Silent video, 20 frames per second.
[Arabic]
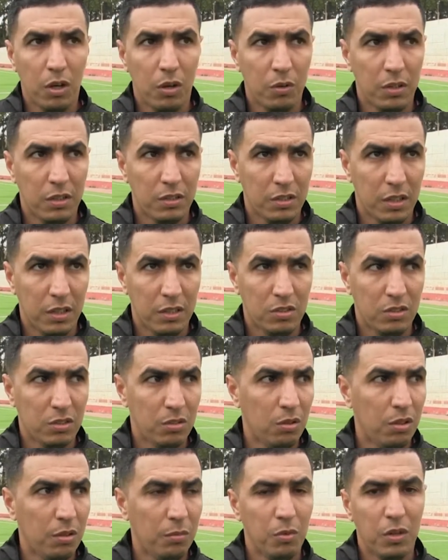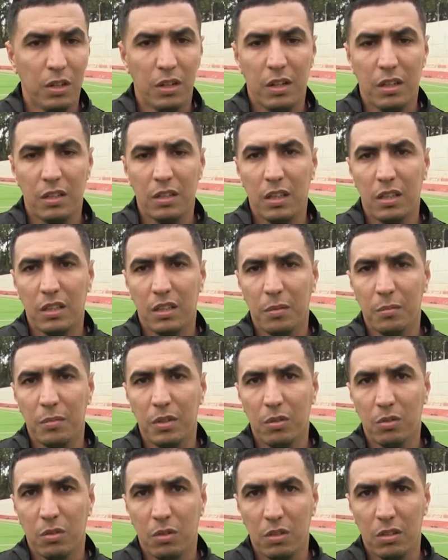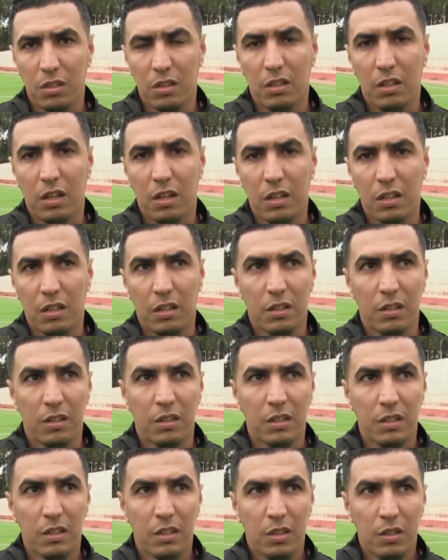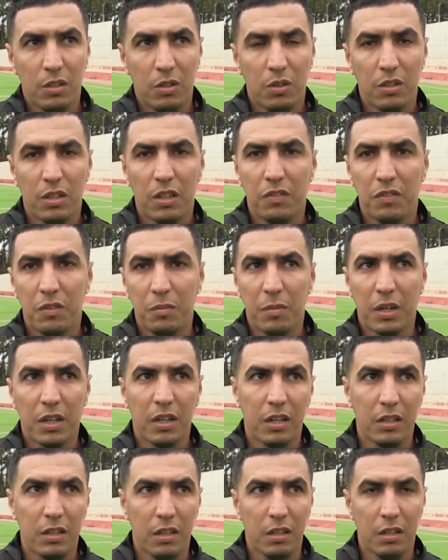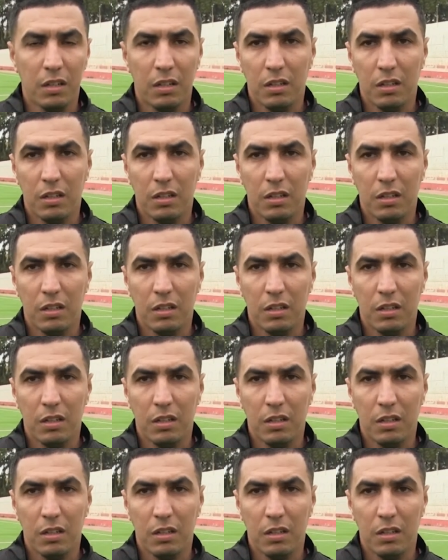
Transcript: ولا نجحوا نجدوا نلعبوها راح تقدمنا وتحط لنا تحطنا في المكانه